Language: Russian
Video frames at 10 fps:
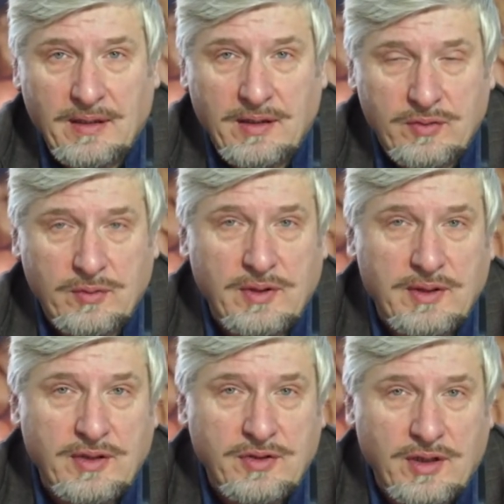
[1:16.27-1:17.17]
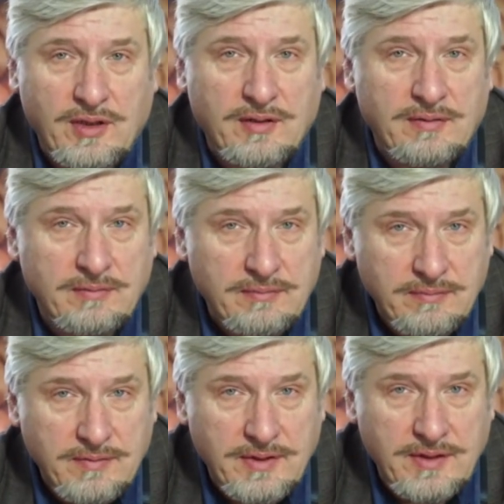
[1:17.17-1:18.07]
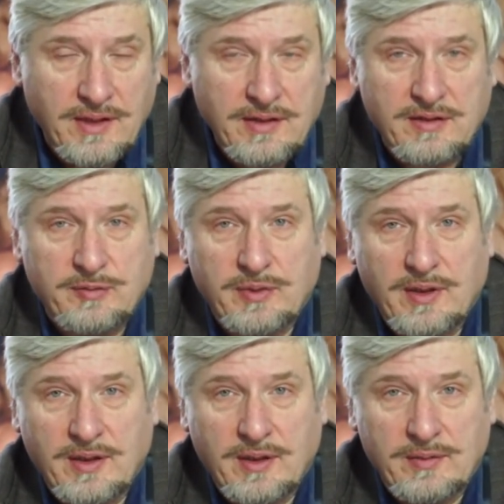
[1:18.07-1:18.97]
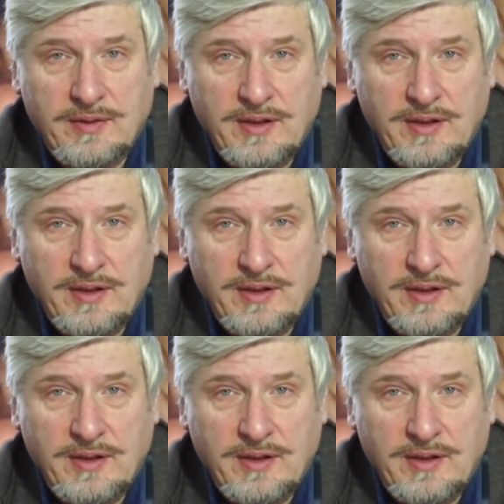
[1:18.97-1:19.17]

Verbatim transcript: Начну для начала, где они располагаются.